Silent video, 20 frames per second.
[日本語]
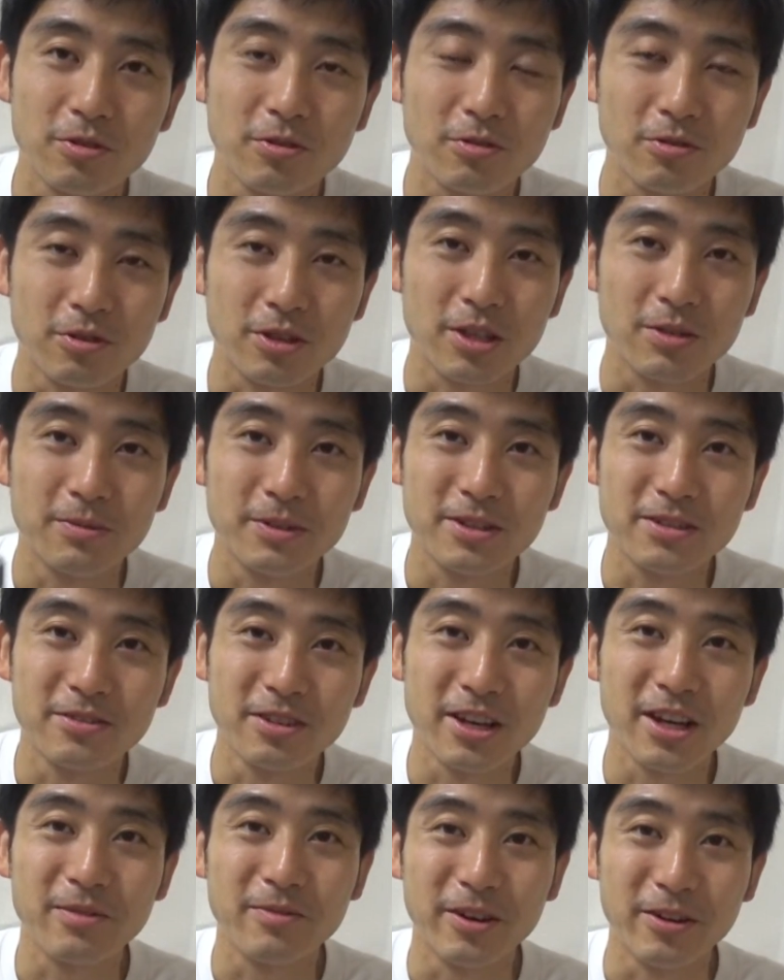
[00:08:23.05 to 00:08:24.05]
この、鬼滅の
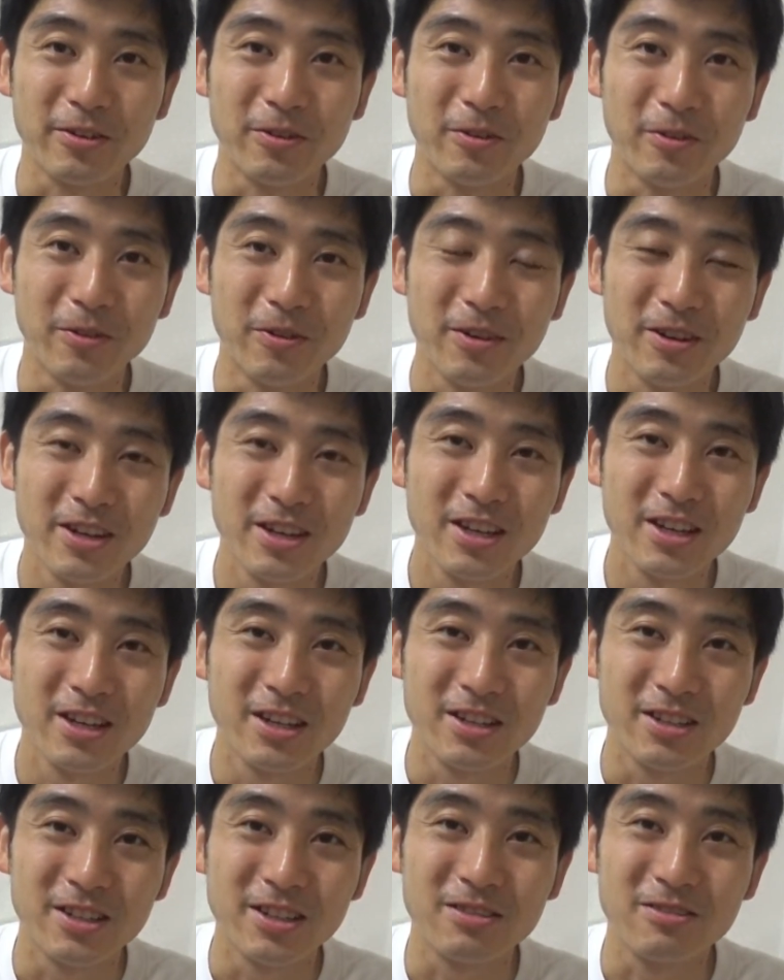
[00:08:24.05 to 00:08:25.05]
刃の
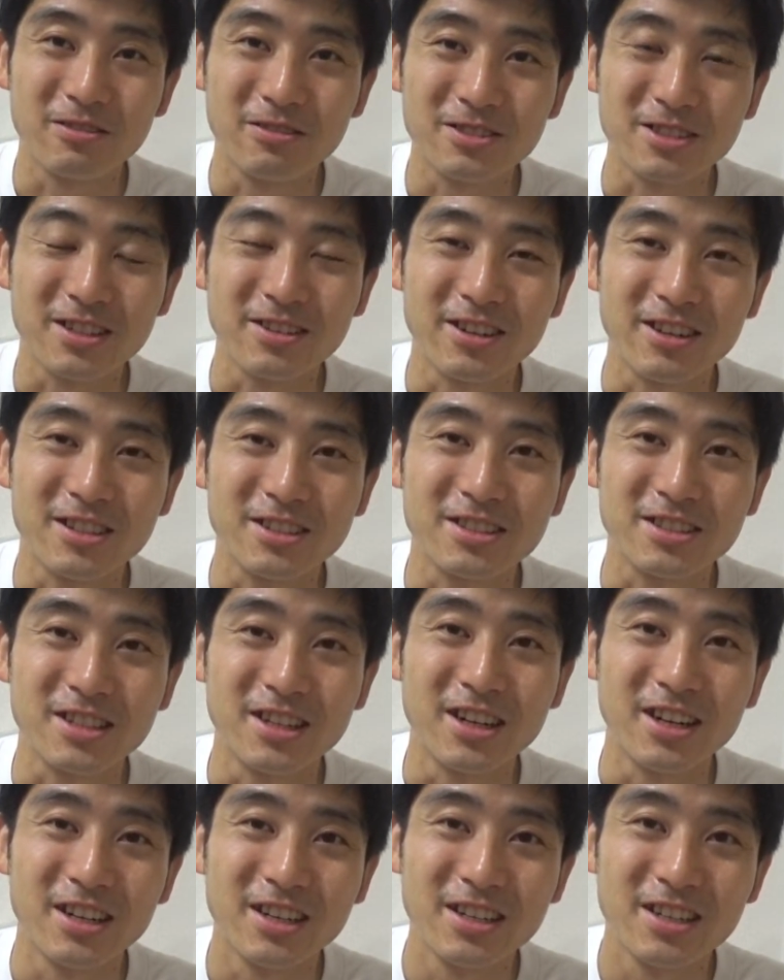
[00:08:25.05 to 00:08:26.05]
煉獄さんの話
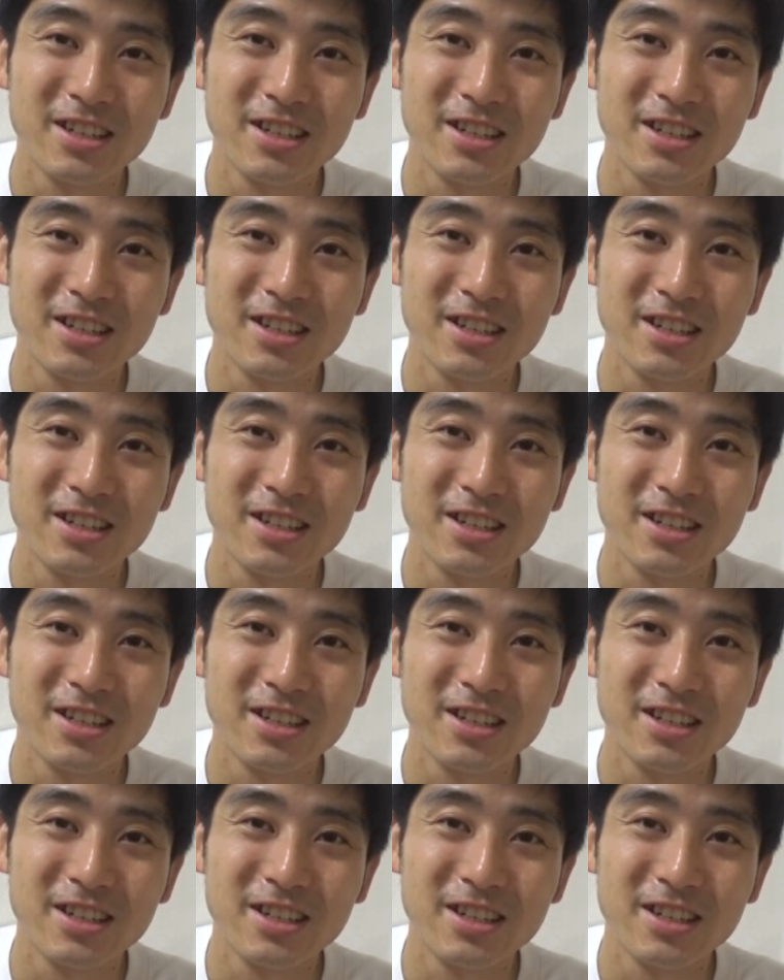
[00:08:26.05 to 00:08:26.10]
が、